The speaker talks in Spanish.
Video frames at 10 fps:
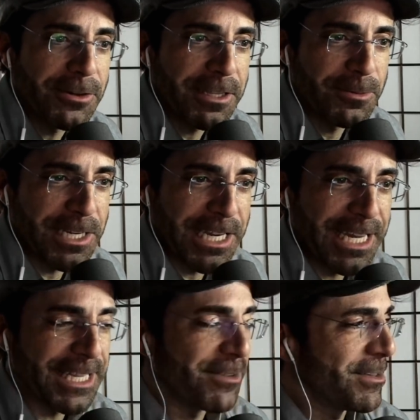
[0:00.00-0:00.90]
Que decimos en
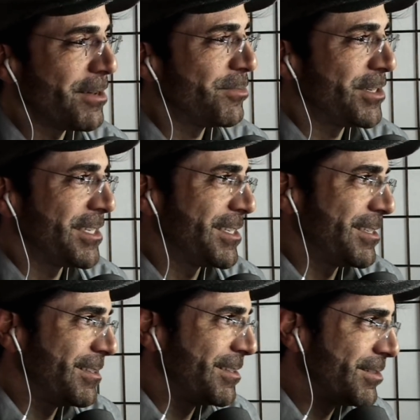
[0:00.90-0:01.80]
Cataluña, pues,
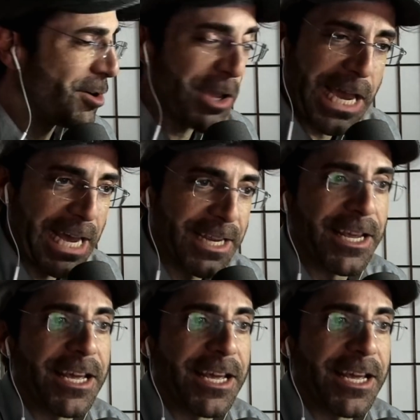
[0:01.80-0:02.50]
eh, oiga,